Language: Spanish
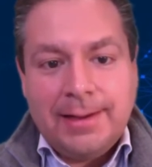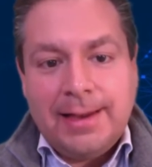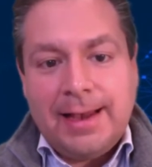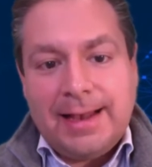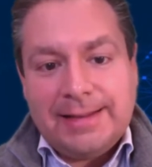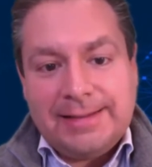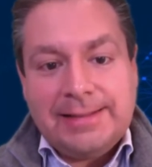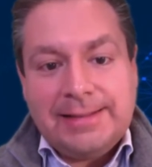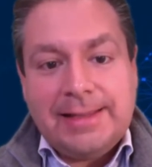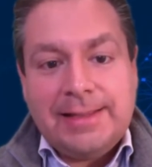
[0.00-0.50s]

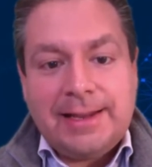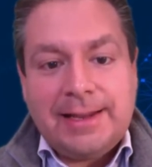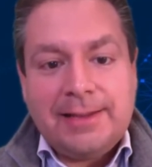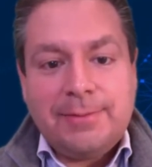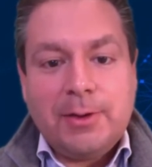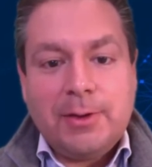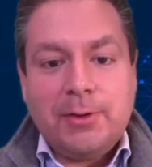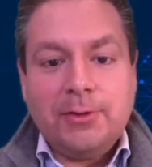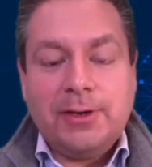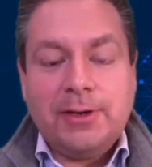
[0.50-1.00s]
Así
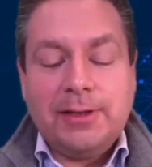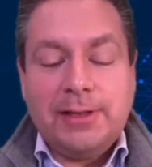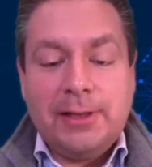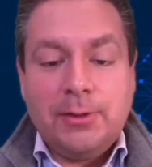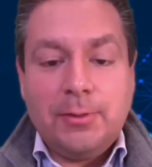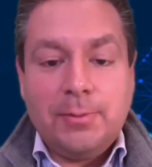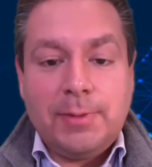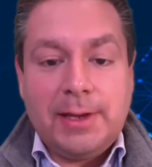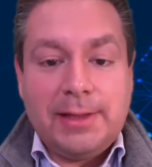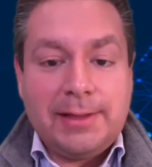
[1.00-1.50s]
tendrás mayor
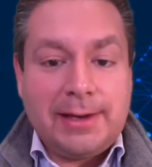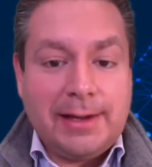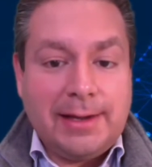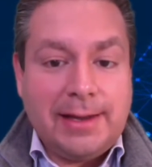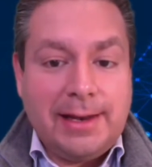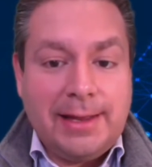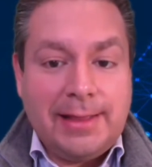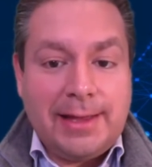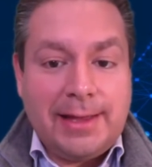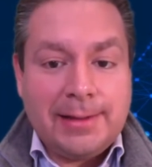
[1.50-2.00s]
certidumbre y
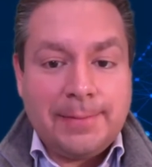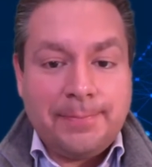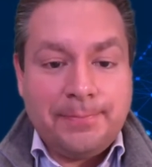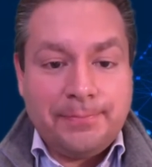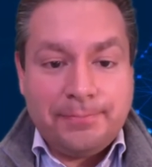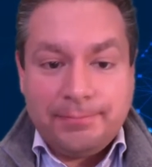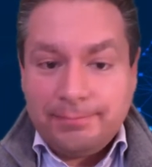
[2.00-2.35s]
tranquilidad.